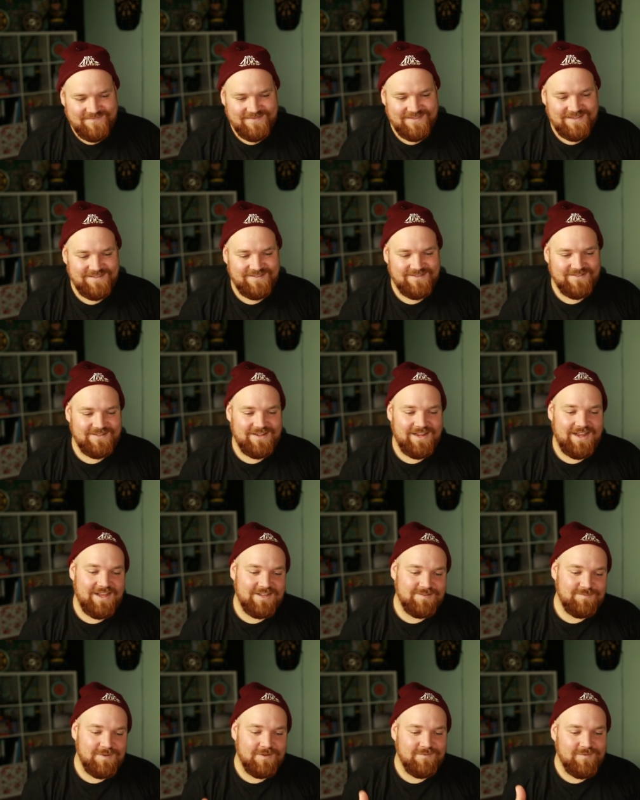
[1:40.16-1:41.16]
Ich so,
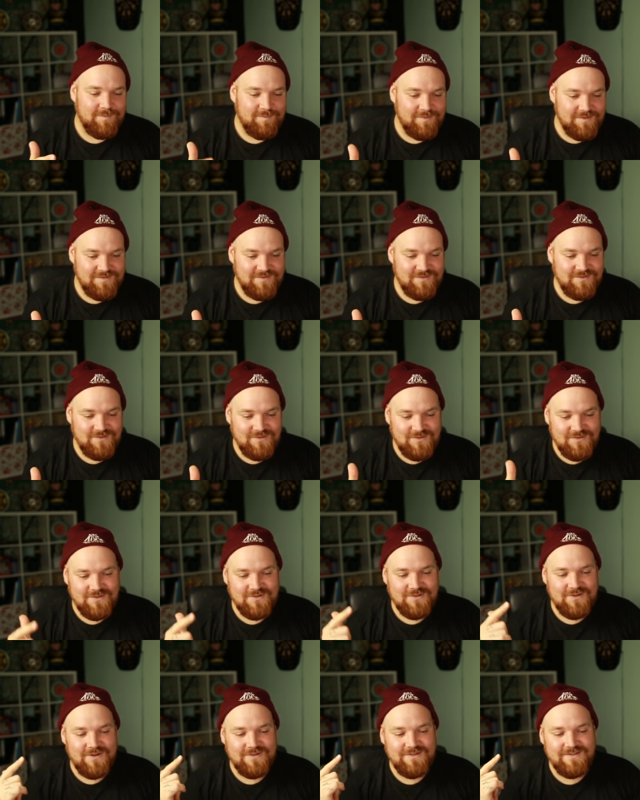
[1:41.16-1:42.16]
erstmal, wer bist du
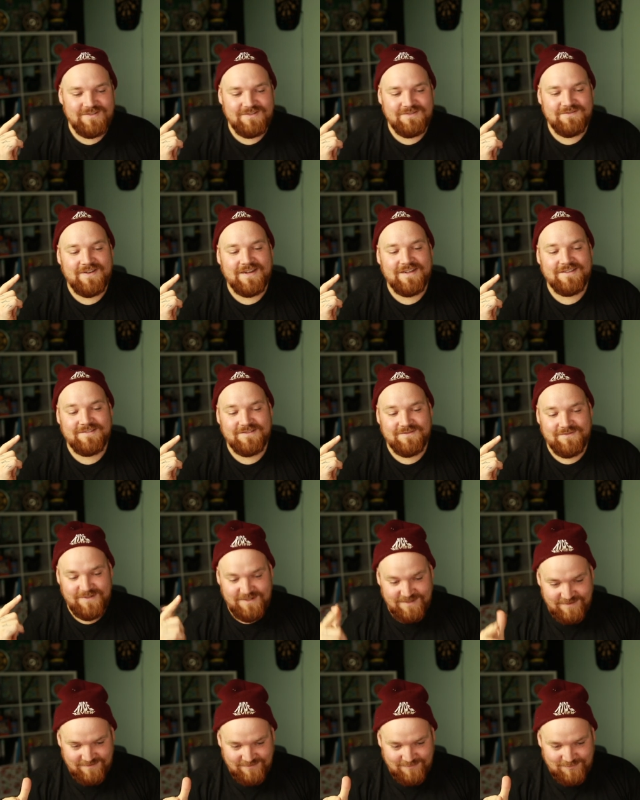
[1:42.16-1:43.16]
und was
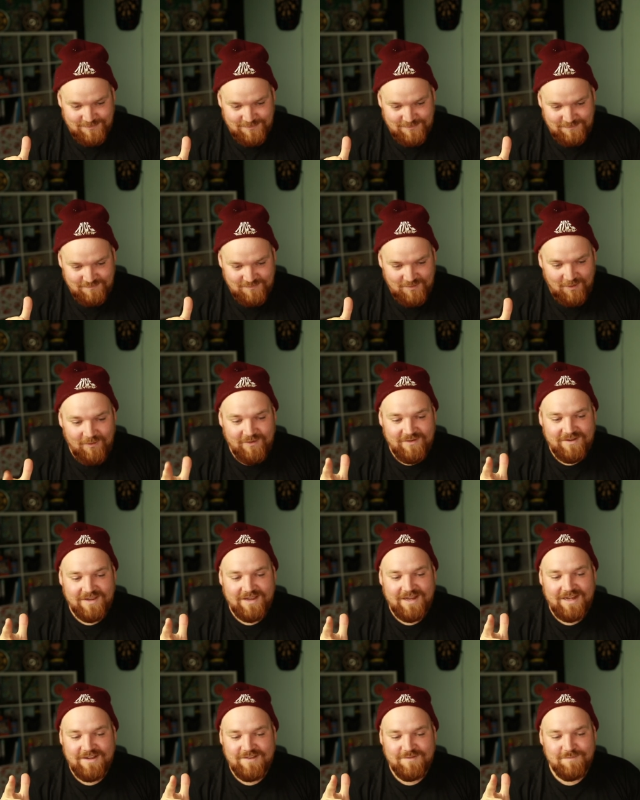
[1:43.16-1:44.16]
willst du? Und
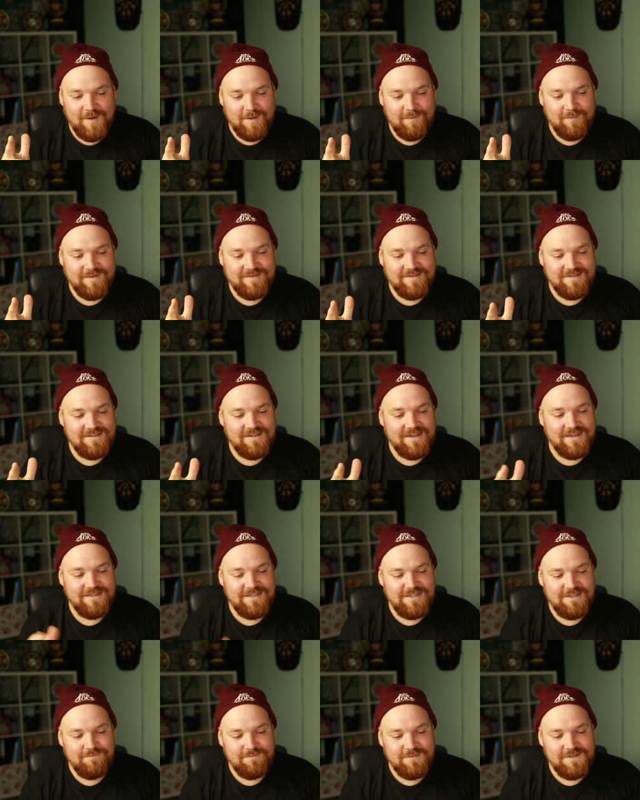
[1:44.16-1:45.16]
Klicks macht man sicher
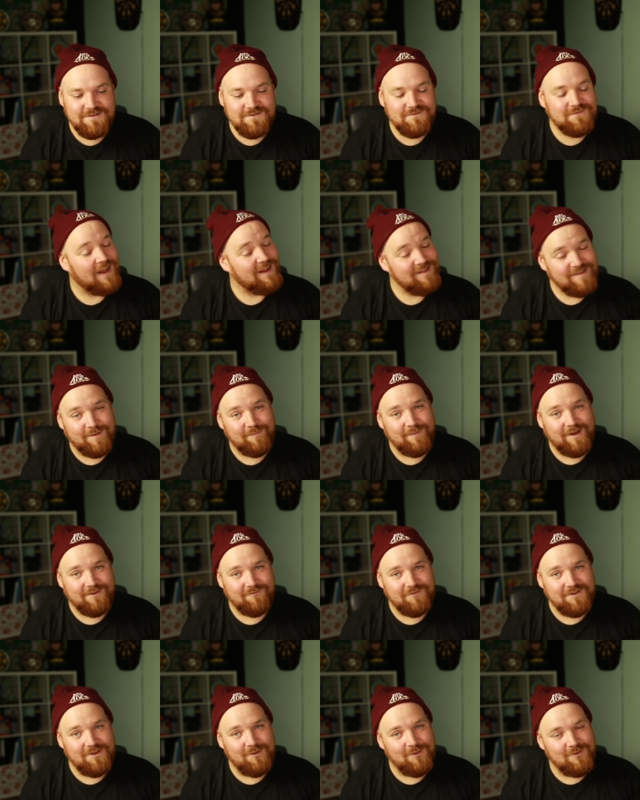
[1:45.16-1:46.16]
nicht mit
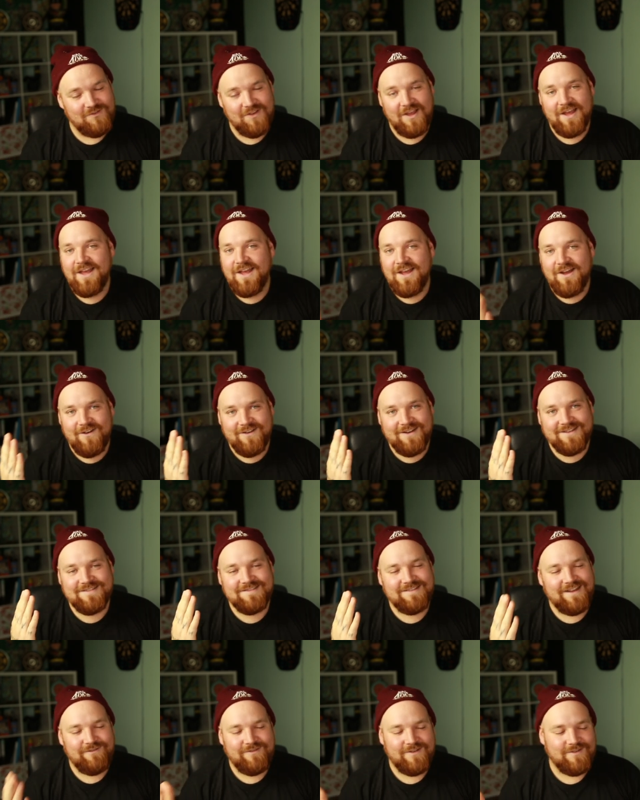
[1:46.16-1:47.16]
Freizeitparkvideos. Und das
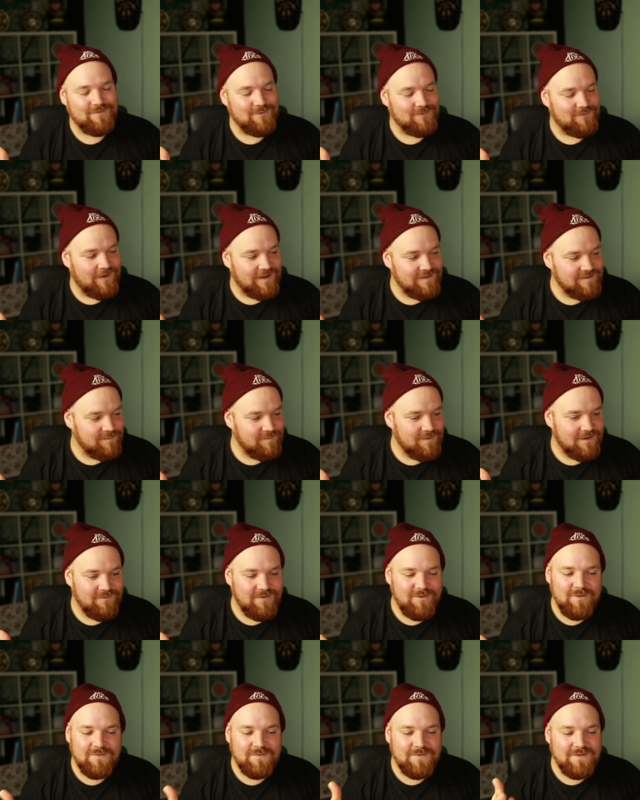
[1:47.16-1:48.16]
ist einfach so.
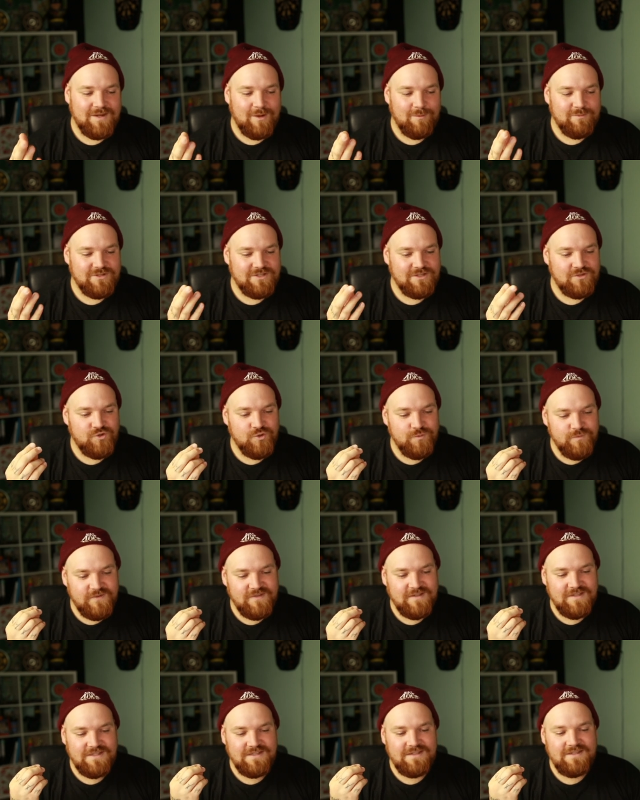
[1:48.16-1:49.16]
Freizeitparkvideos sind, glaube ich, die
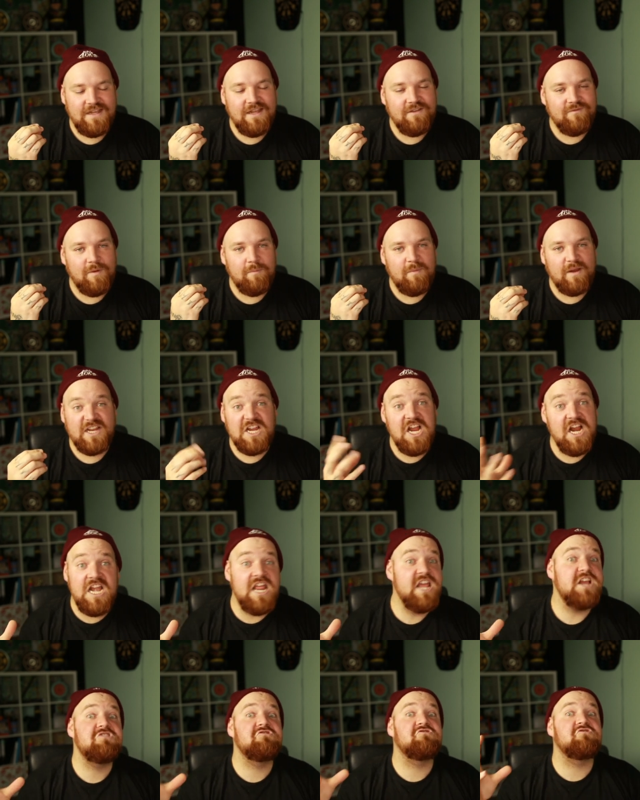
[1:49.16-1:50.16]
dümmste Idee, wenn man
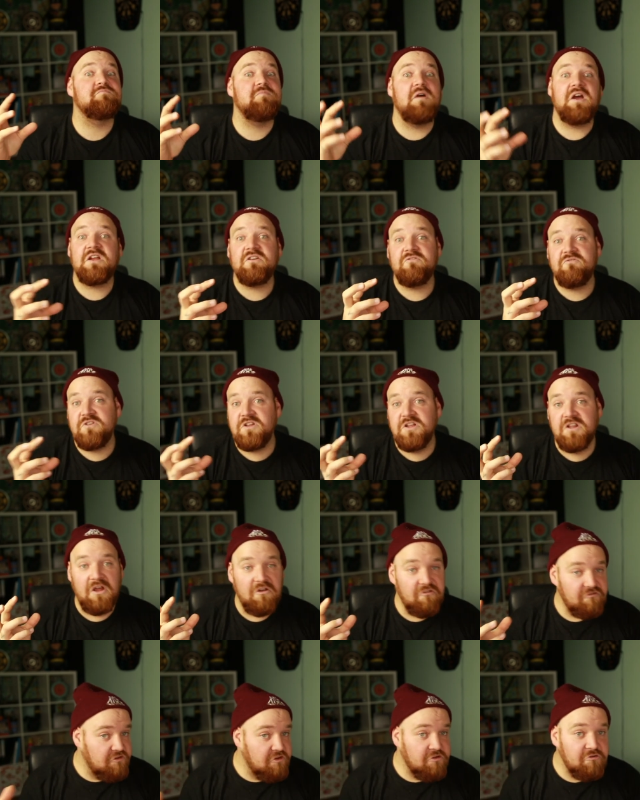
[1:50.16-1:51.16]
Klicks machen will
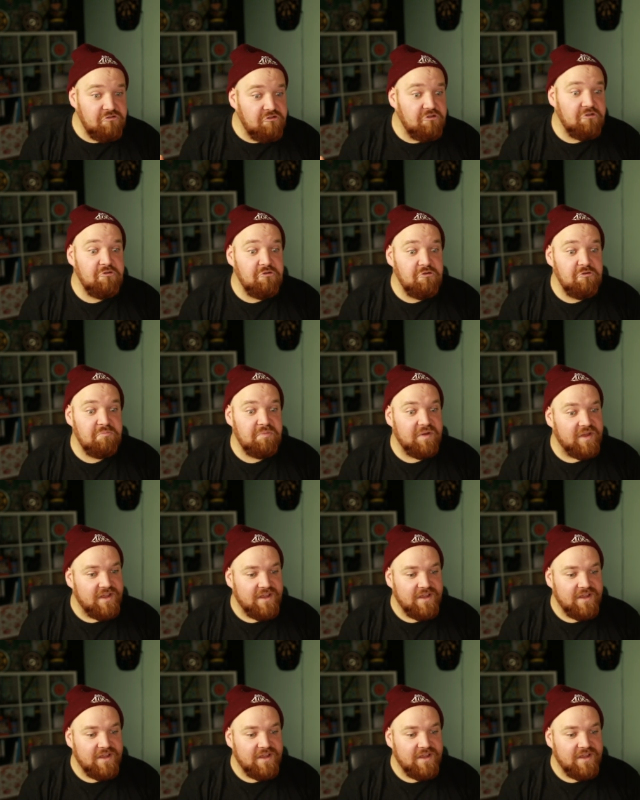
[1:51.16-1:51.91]
auf YouTube.